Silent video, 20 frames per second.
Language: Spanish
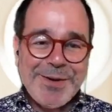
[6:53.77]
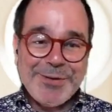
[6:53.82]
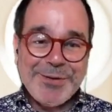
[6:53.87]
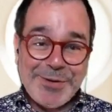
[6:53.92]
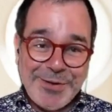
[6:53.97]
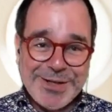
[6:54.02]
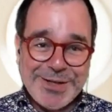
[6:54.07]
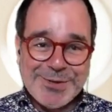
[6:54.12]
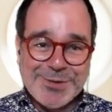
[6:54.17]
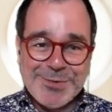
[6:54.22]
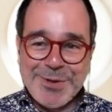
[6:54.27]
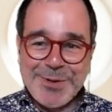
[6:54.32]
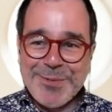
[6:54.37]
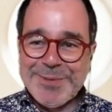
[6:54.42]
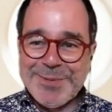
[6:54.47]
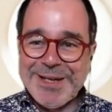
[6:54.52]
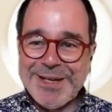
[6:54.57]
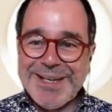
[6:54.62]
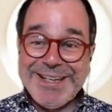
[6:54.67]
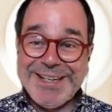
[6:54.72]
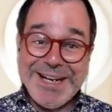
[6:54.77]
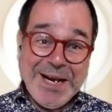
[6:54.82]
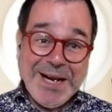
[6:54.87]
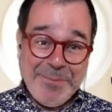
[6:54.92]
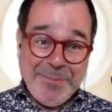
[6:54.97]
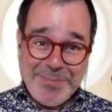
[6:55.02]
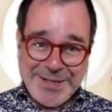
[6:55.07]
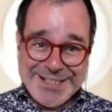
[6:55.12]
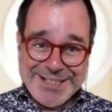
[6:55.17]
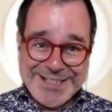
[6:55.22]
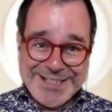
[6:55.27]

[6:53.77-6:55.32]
no diré su nombre, ni la empresa,